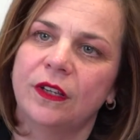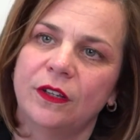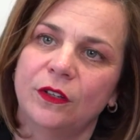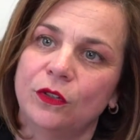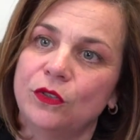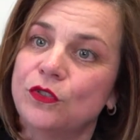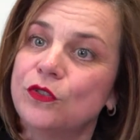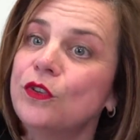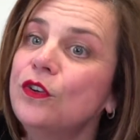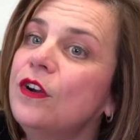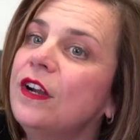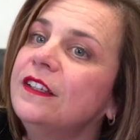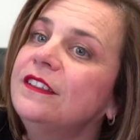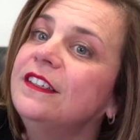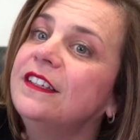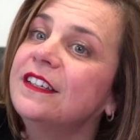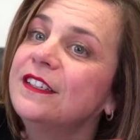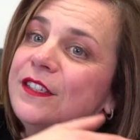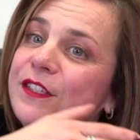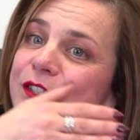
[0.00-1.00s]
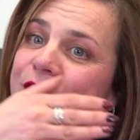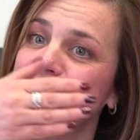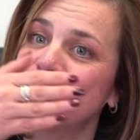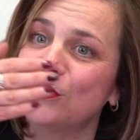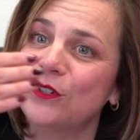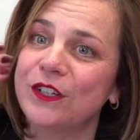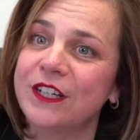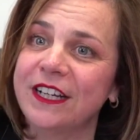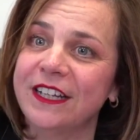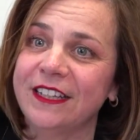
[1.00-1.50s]
non sono la
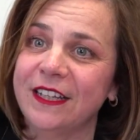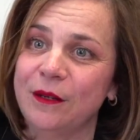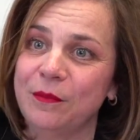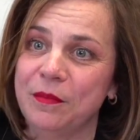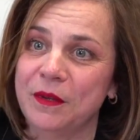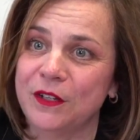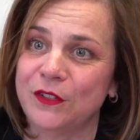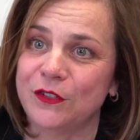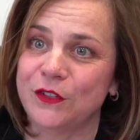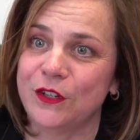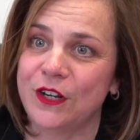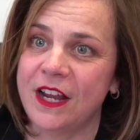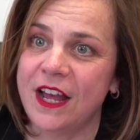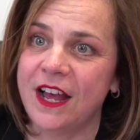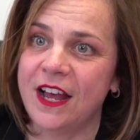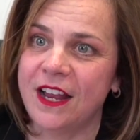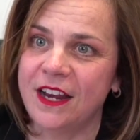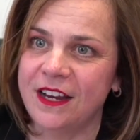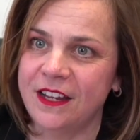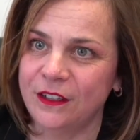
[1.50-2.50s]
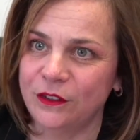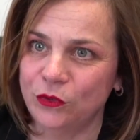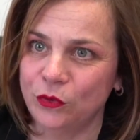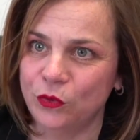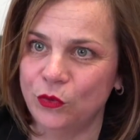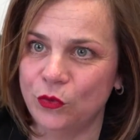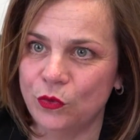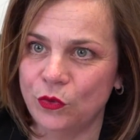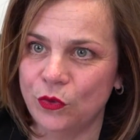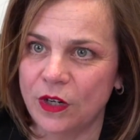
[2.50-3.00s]
direzione del personale to
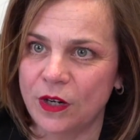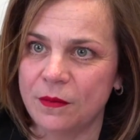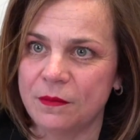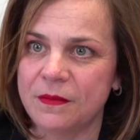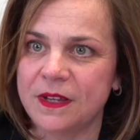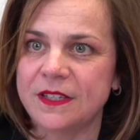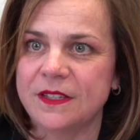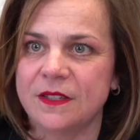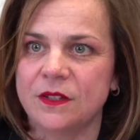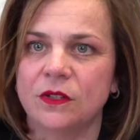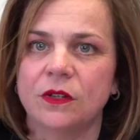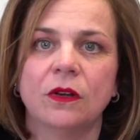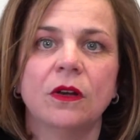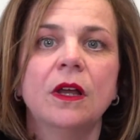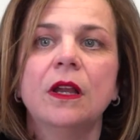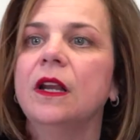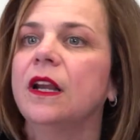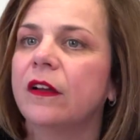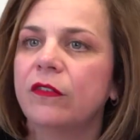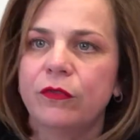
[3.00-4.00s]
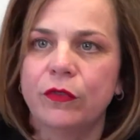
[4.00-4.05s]
cure, ma sono la